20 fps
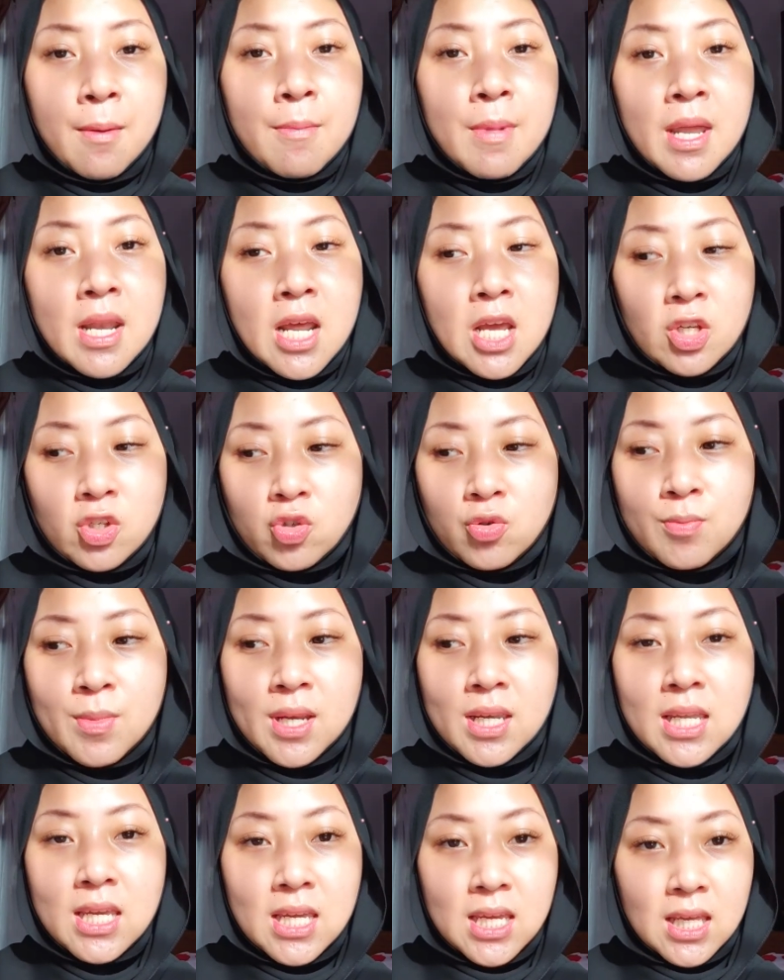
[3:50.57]
Bedanya
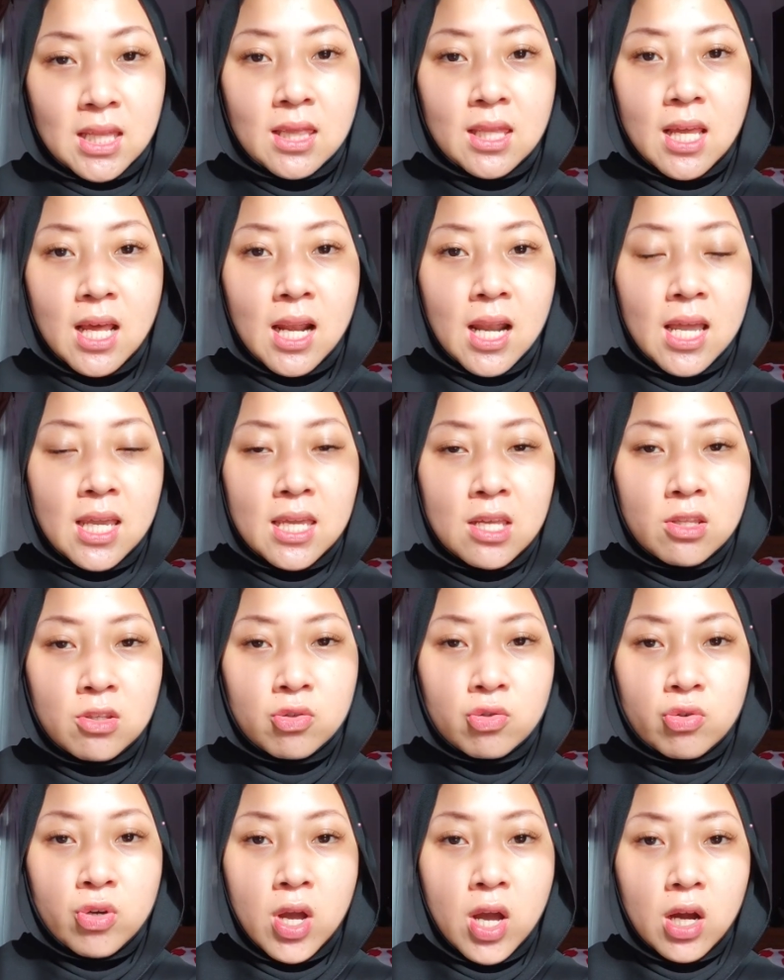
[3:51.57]
cuma dikit ya,
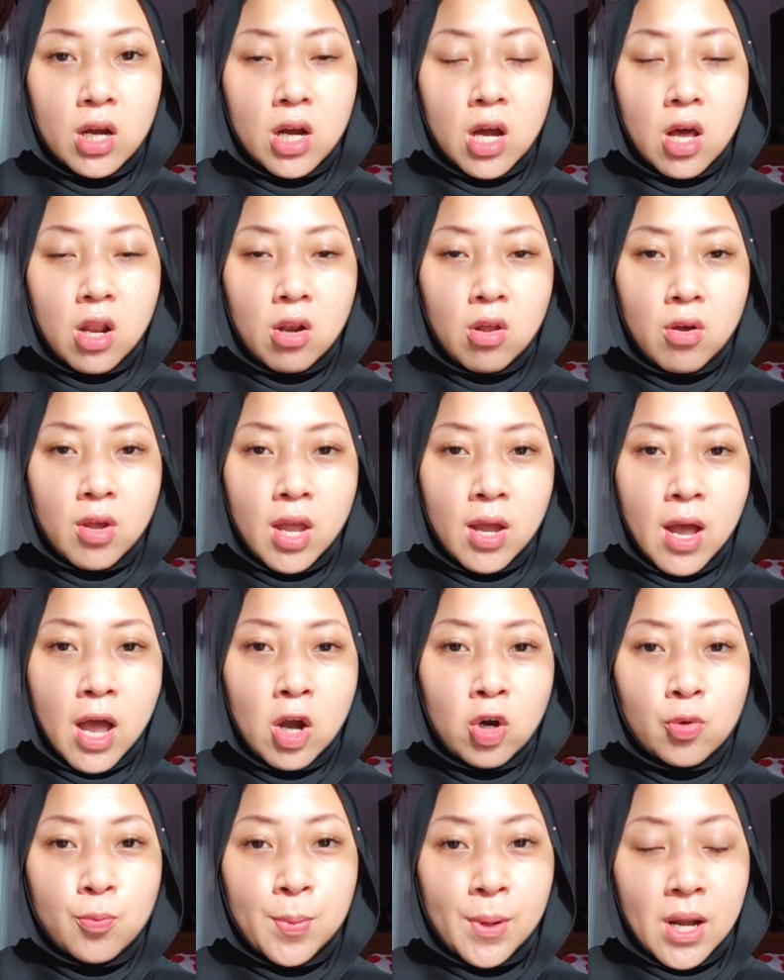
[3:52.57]
lagian juga kalau yang
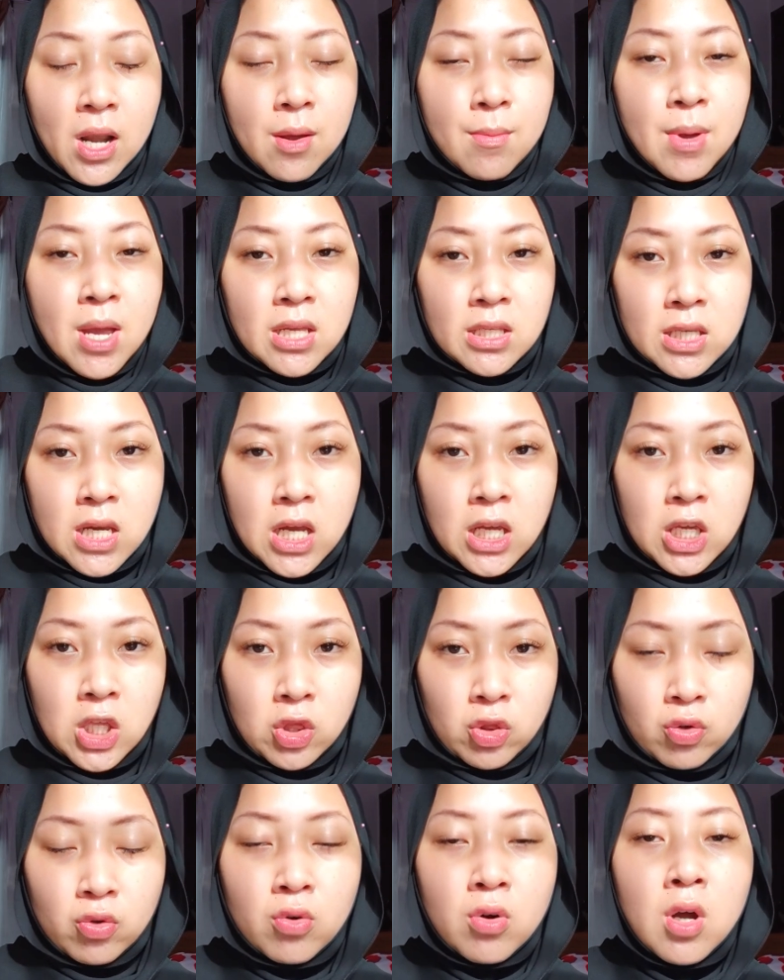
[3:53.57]
aku pernah baca
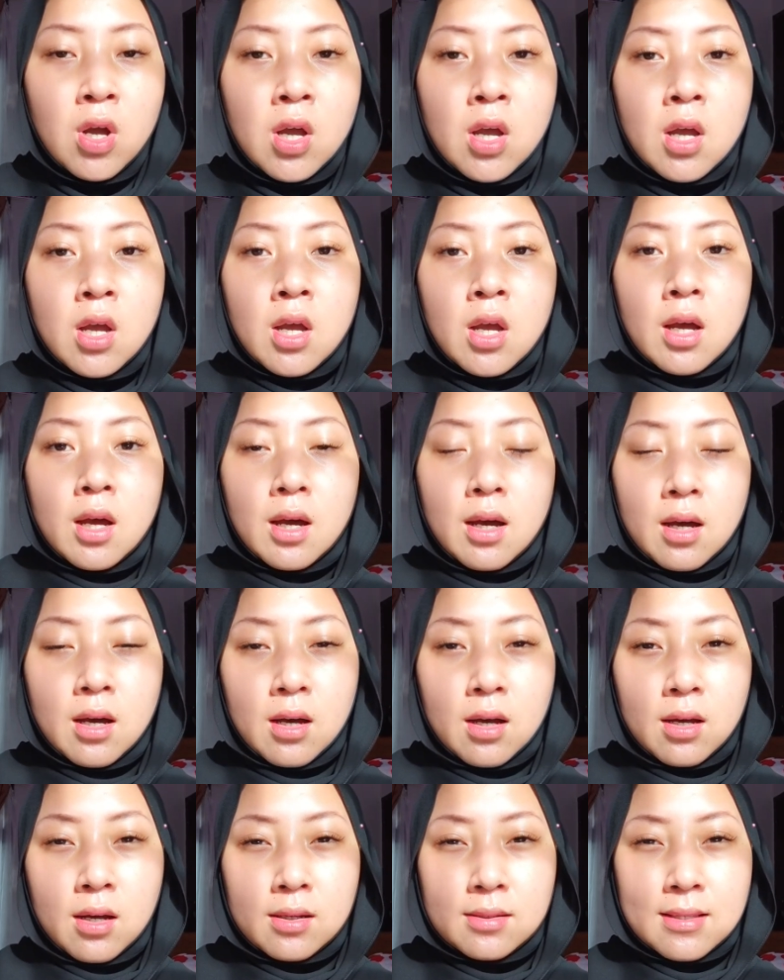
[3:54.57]
gitu,
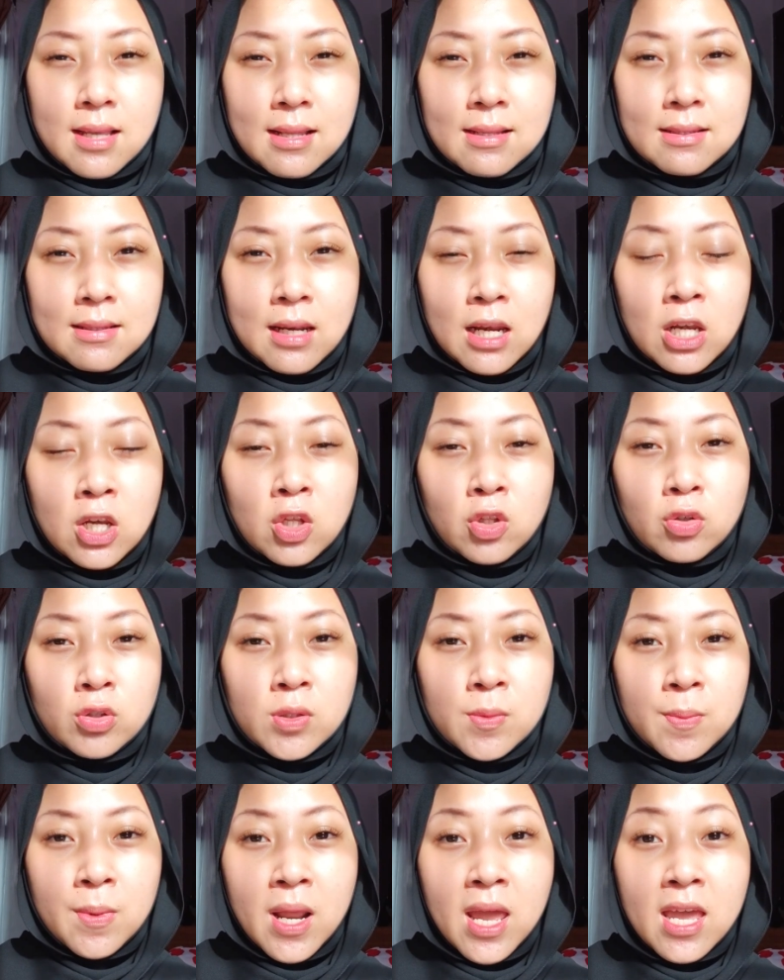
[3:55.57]
uh, sunscreen itu
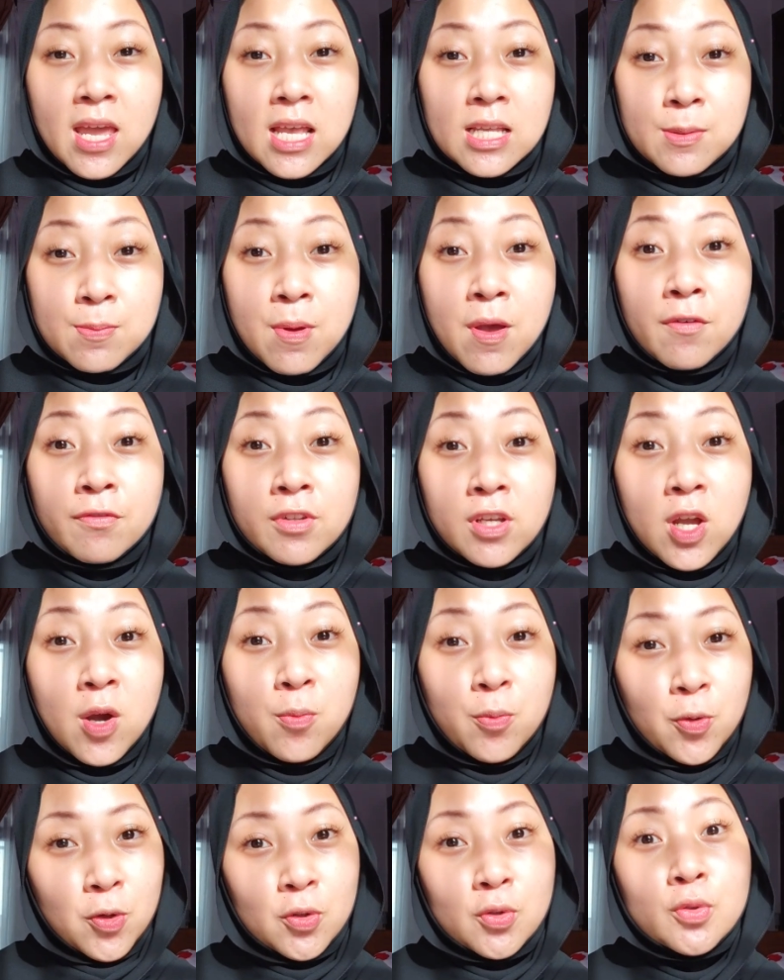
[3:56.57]
sebenarnya SPF
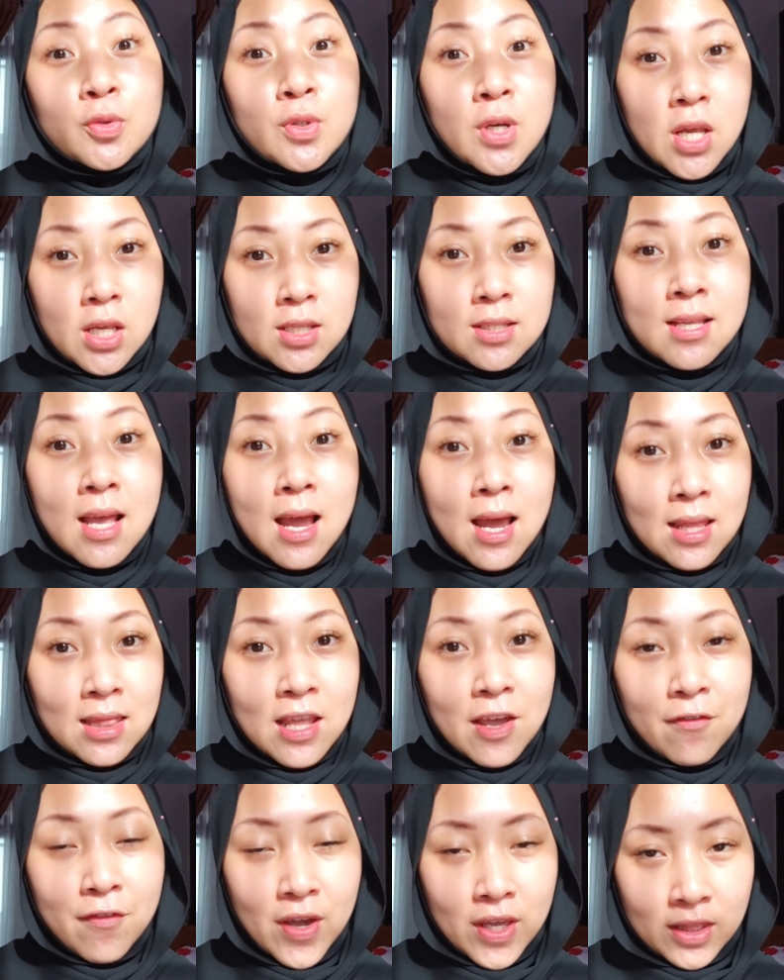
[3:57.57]
30 tuh udah
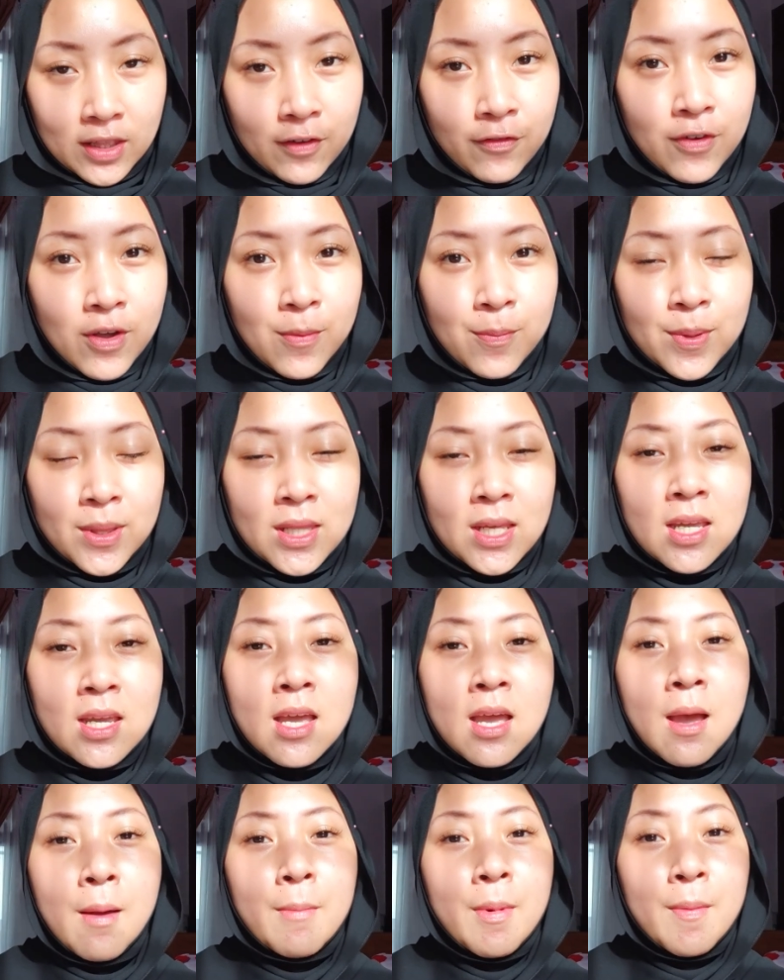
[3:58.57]
sangat efektif, yang
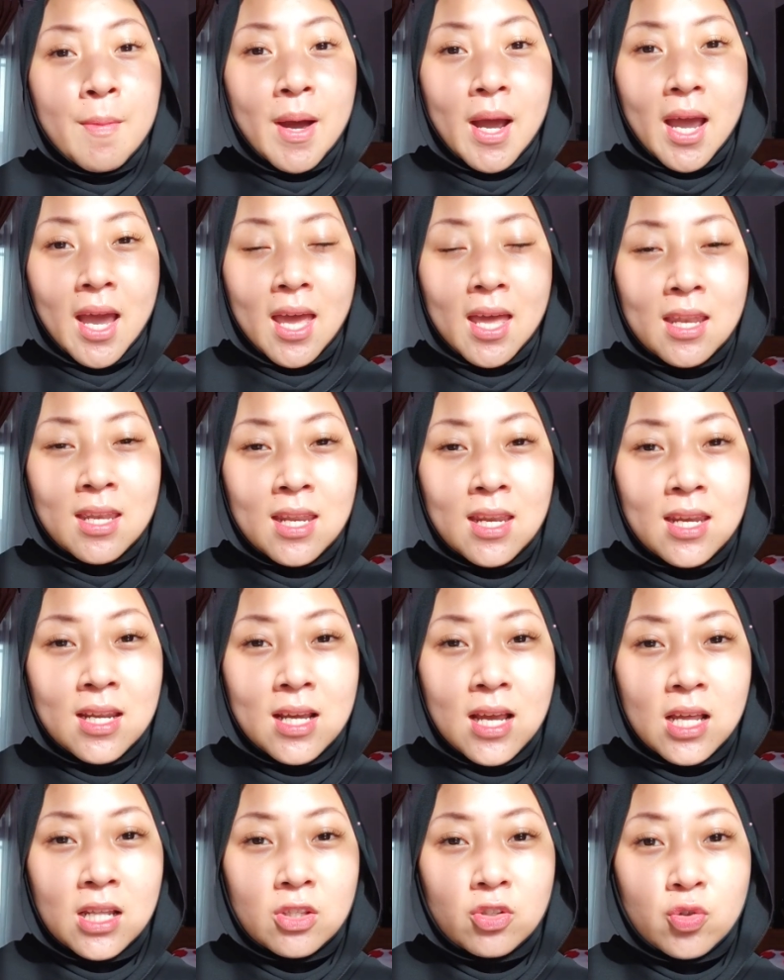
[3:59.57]
penting pemakaiannya
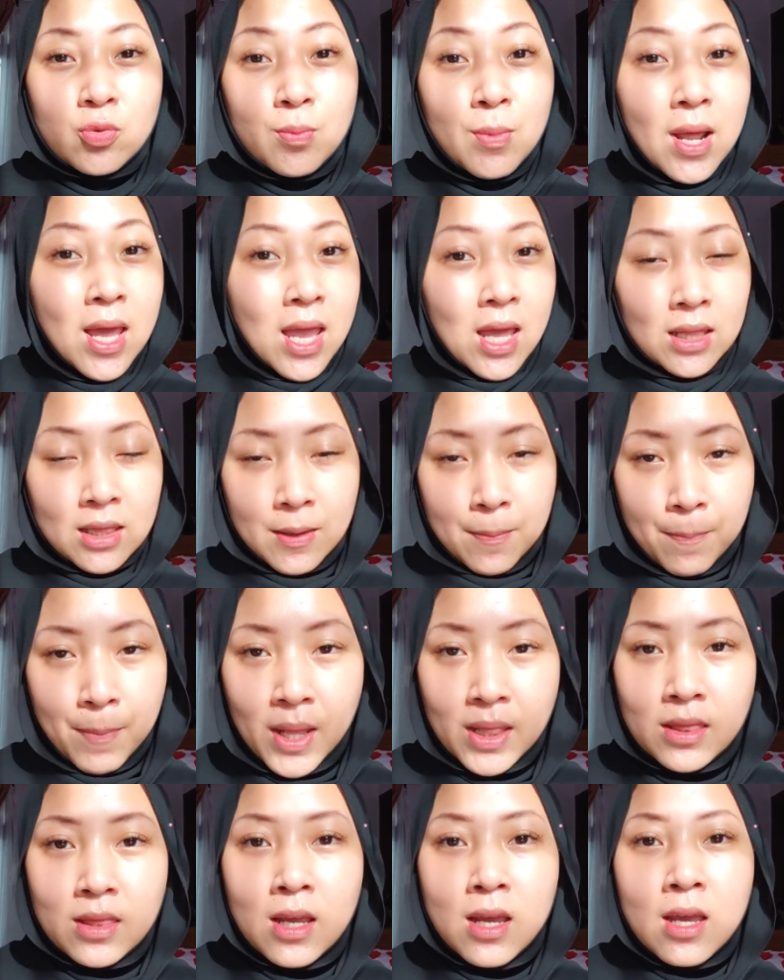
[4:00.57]
dengan jumlah yang
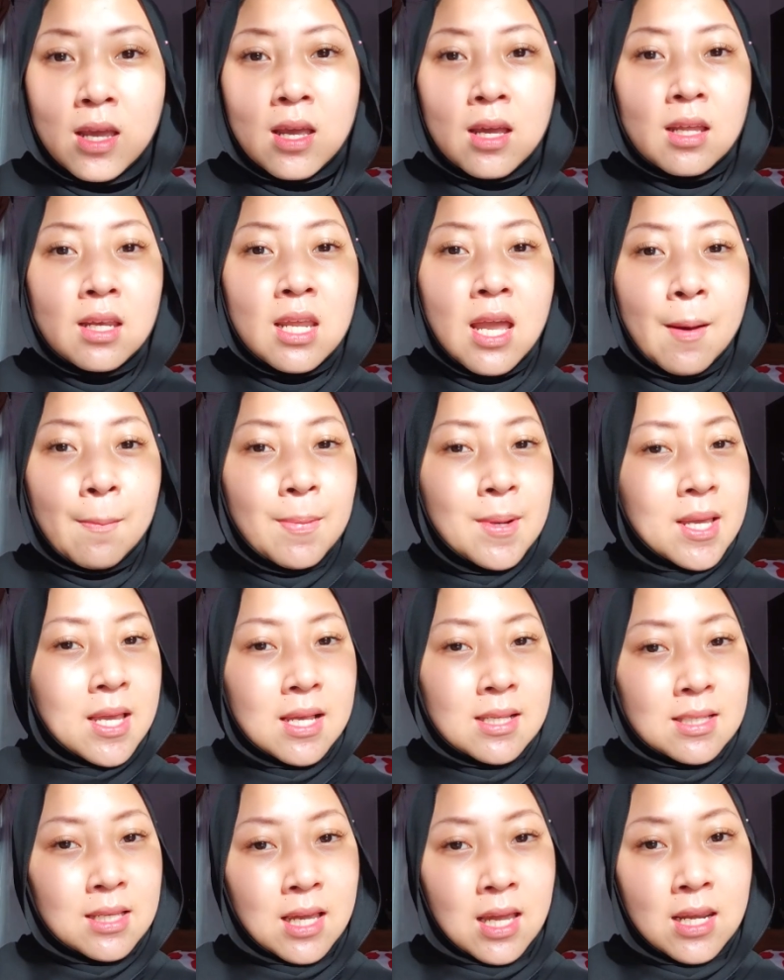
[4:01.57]
tepat,
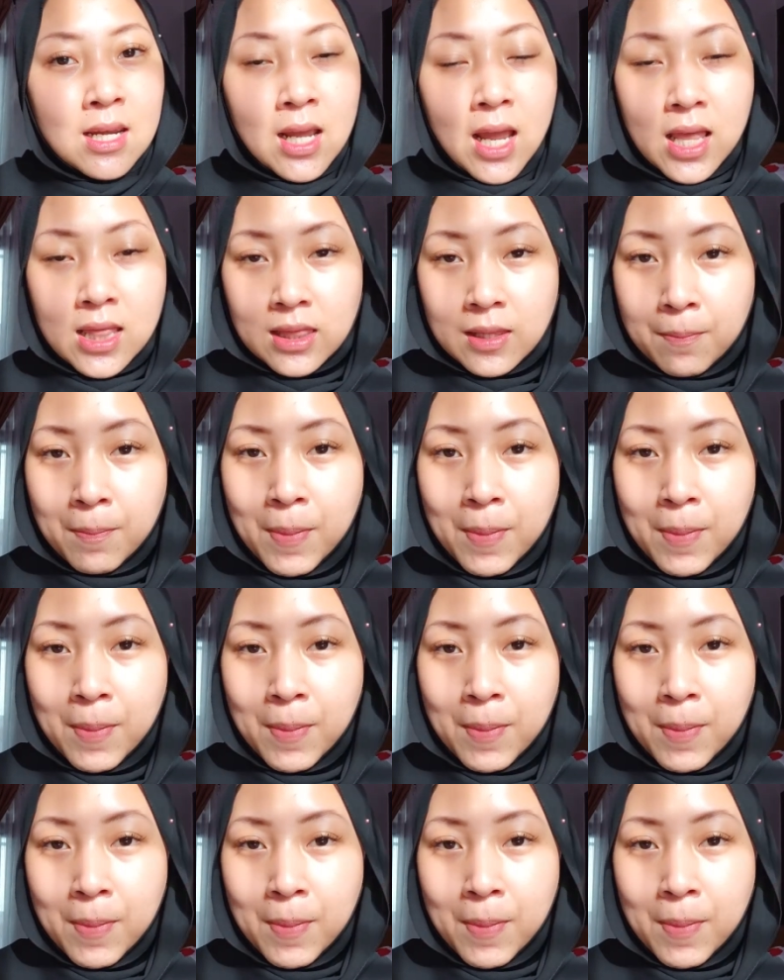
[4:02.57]
diaplikasikan dengan